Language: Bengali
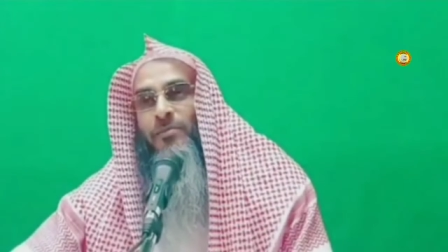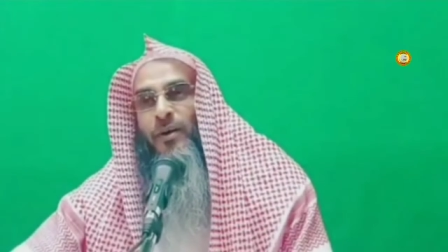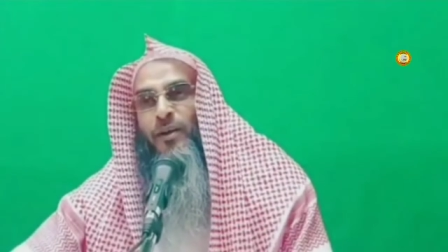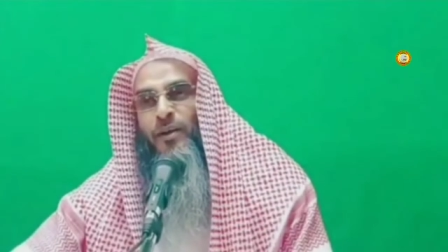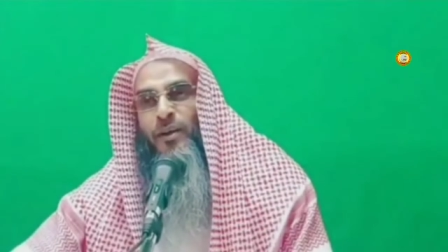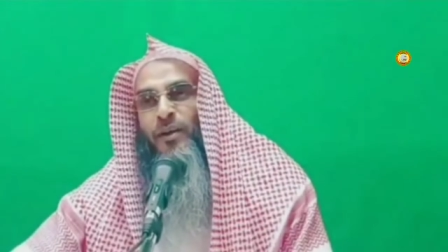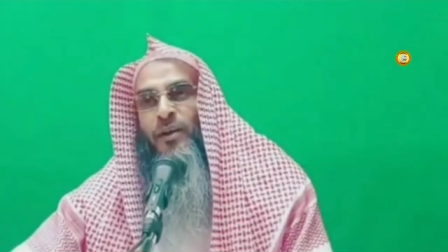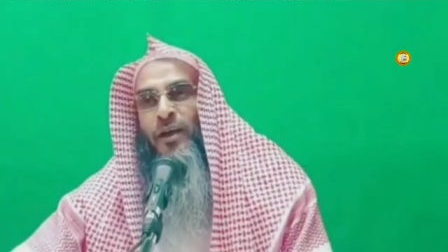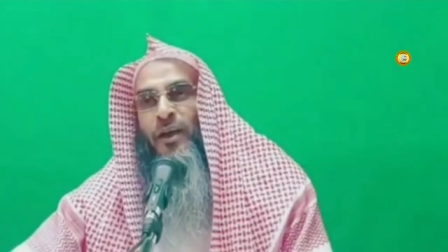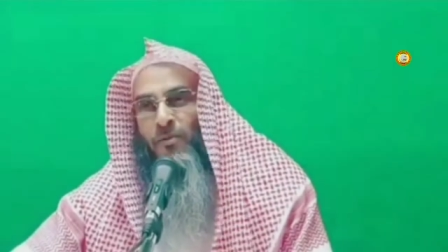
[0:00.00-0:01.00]
পাননি
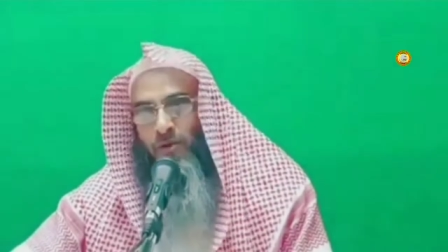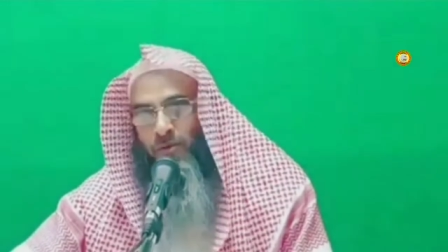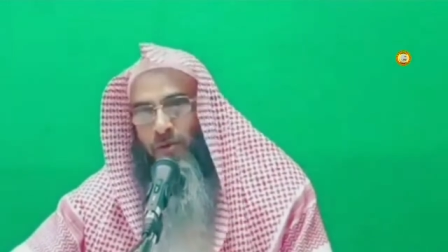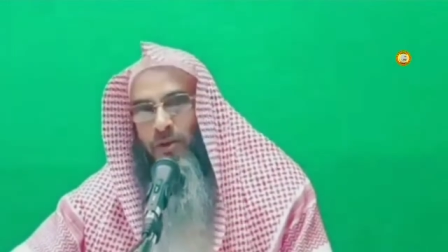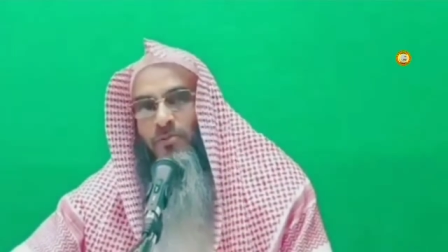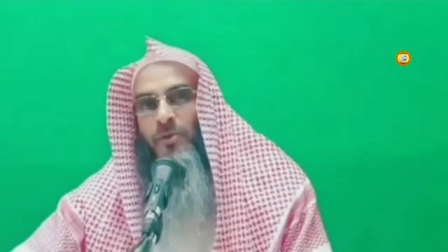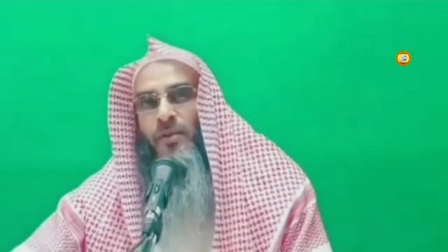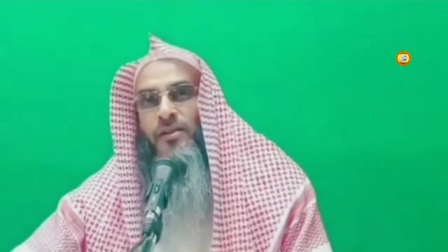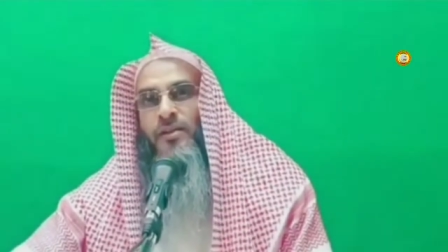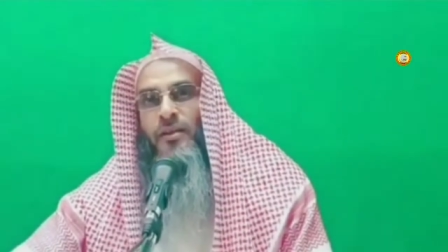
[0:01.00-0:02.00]
এমন ভয়
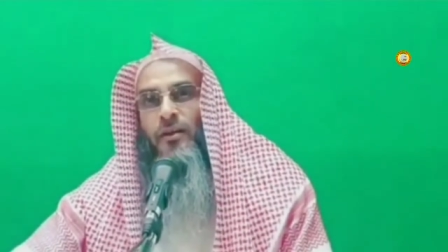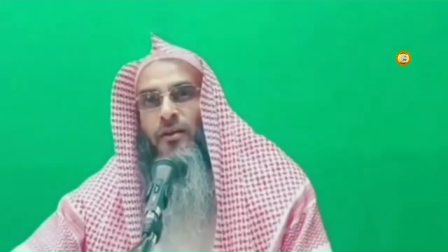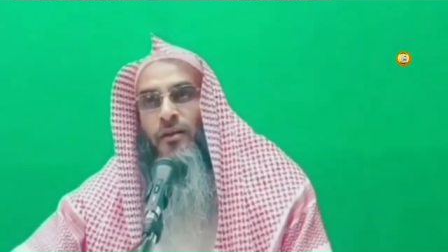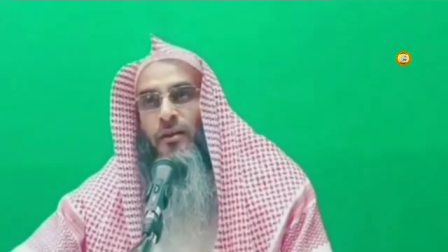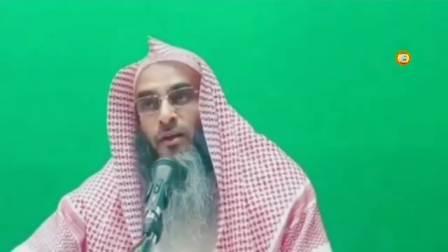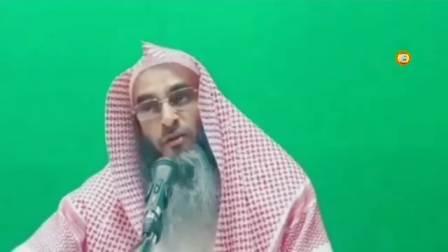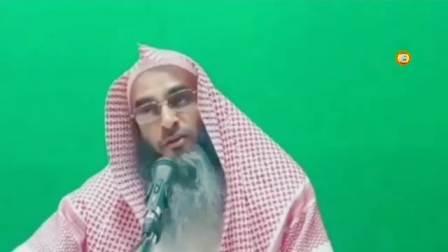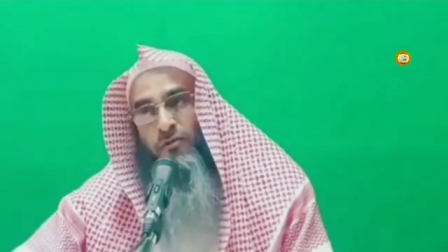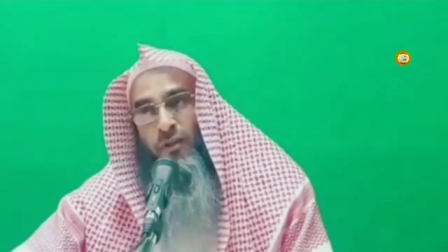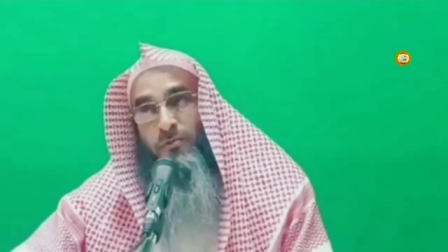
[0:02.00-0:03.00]
পেয়েছেন কারণ
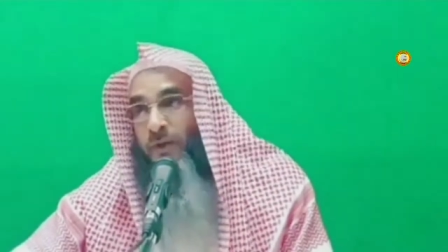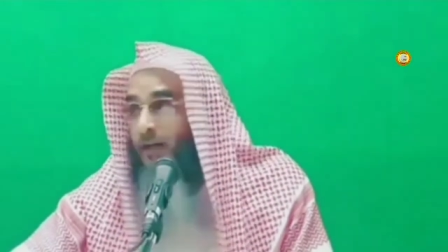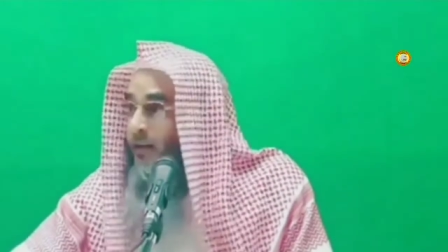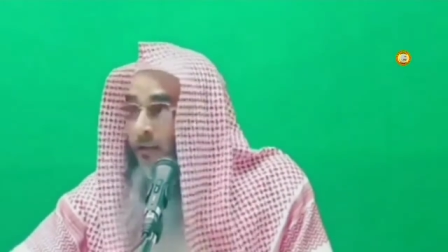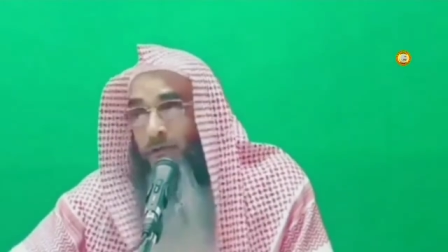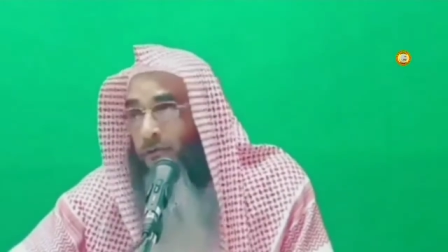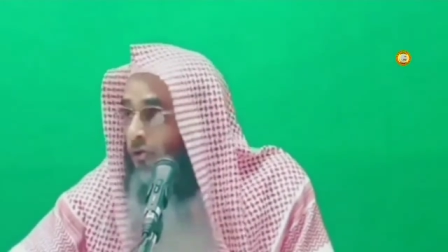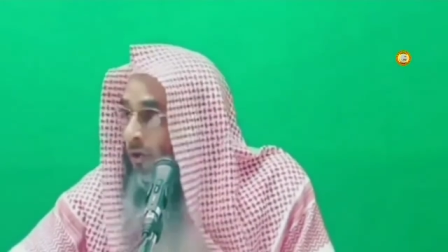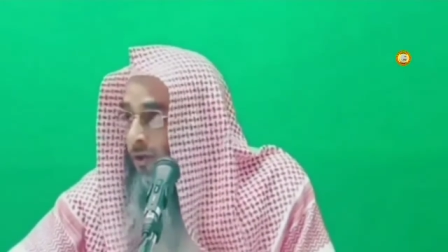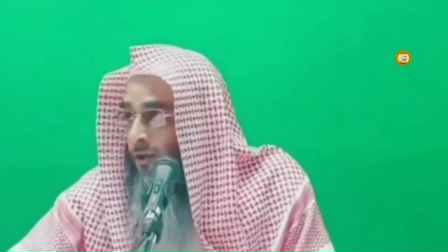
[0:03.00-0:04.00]
এটা প্রাকৃতিক
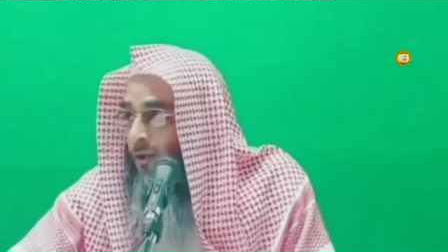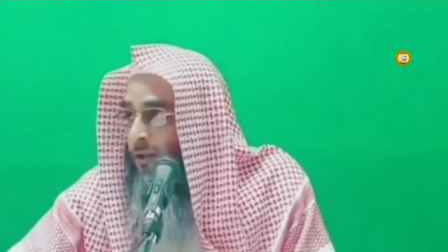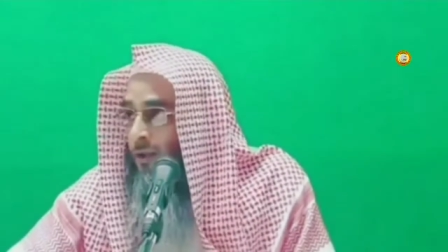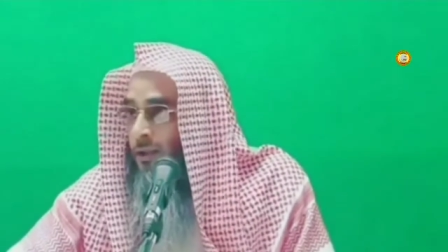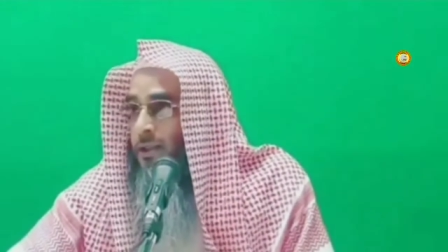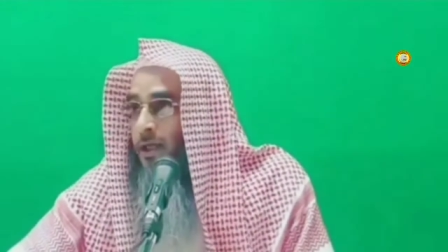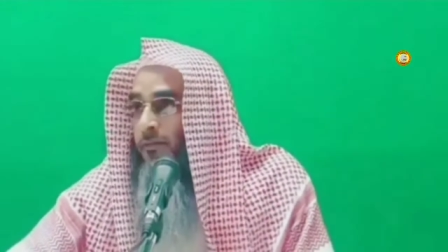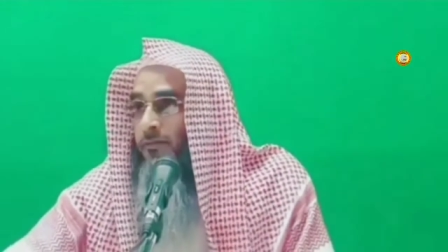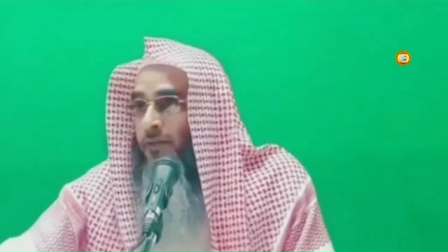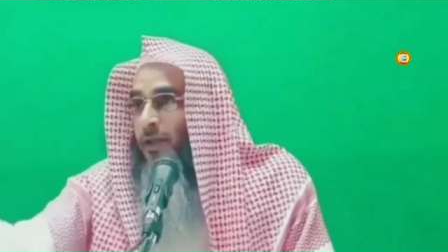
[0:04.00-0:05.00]
বিষয়
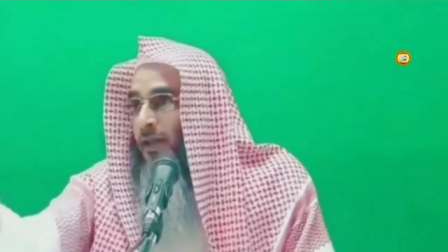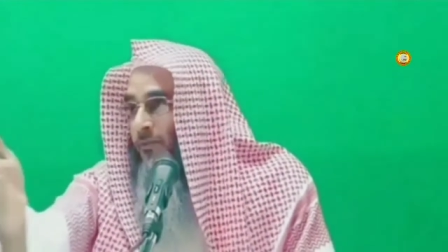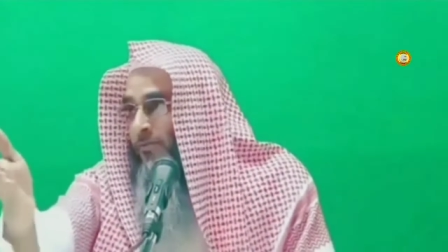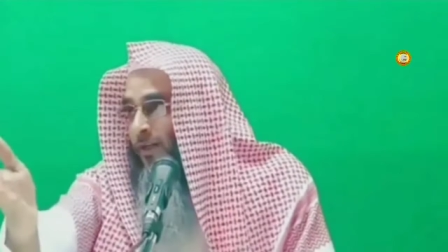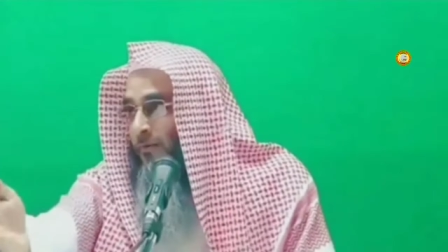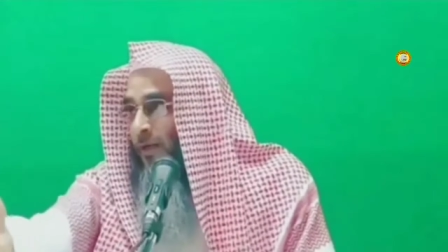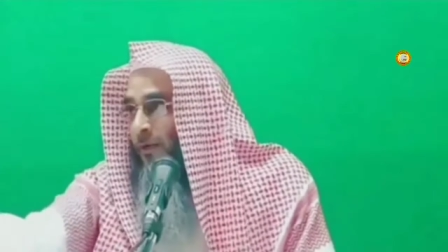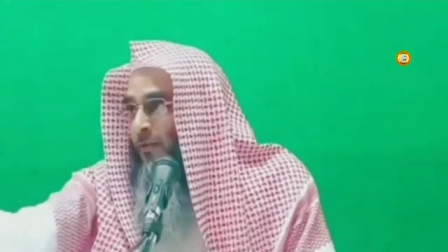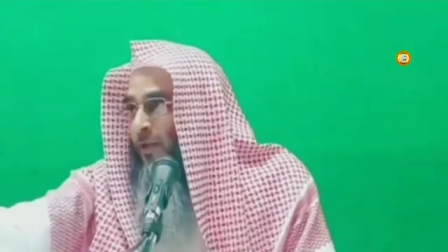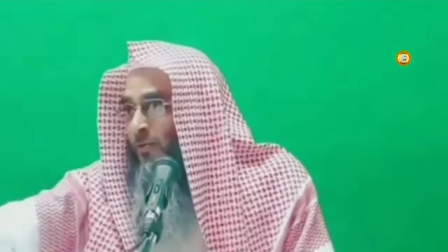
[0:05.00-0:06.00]
সাপ দেখলে আপনারা
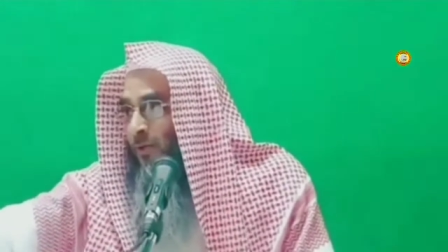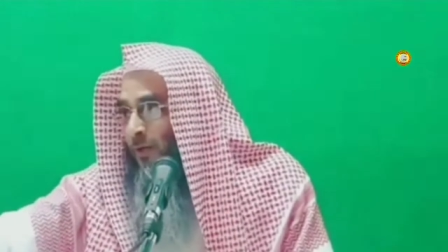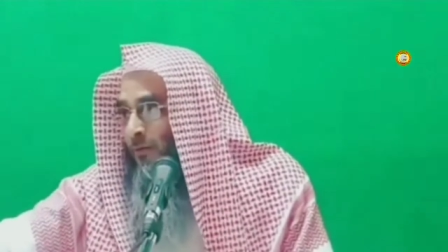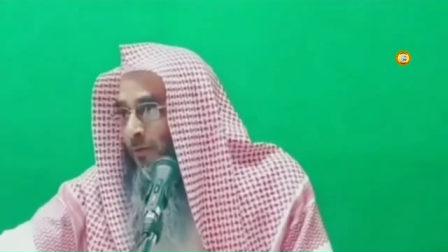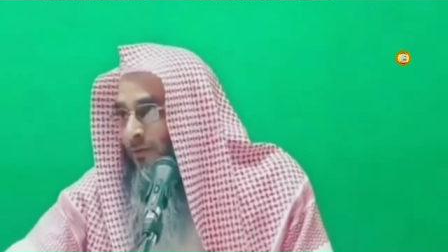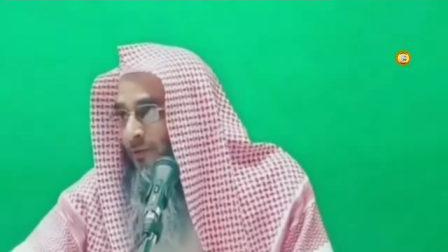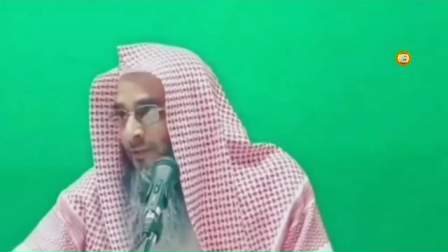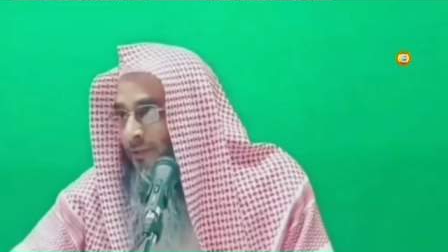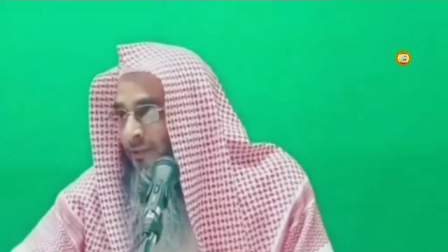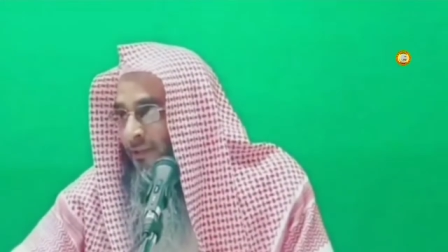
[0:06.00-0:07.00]
পালাবেন না আমি পালাবো
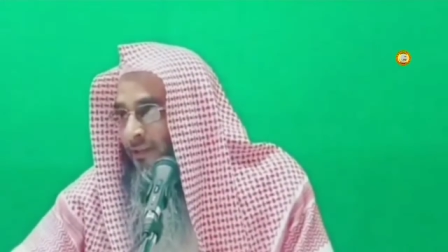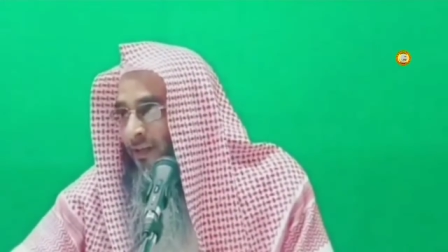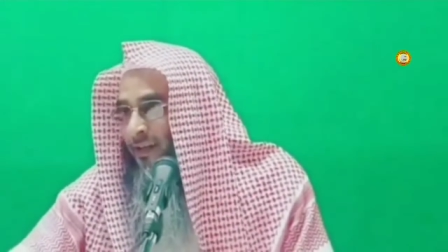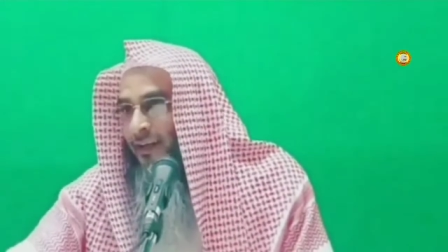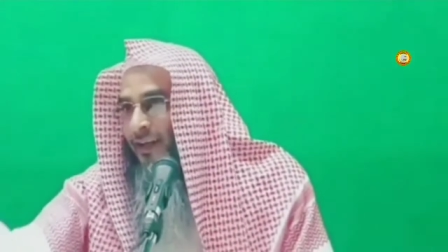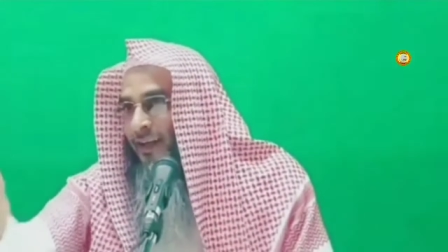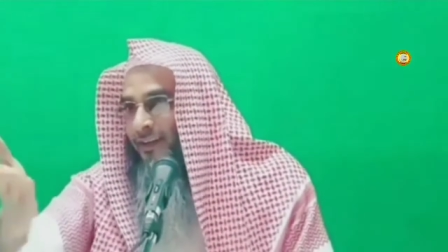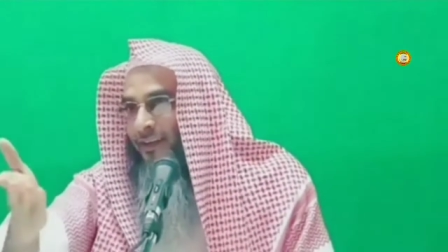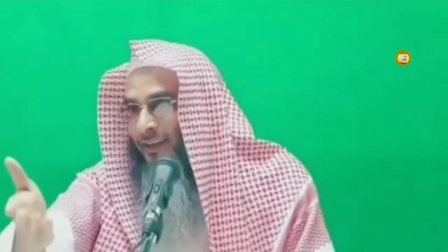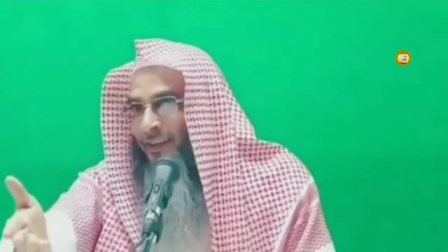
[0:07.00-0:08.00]
আল্লাহ না
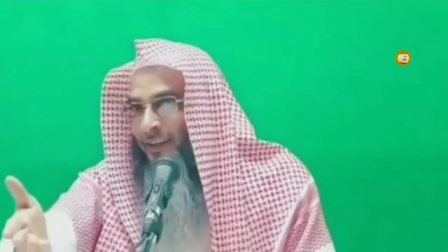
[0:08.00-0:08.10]
করে এখানে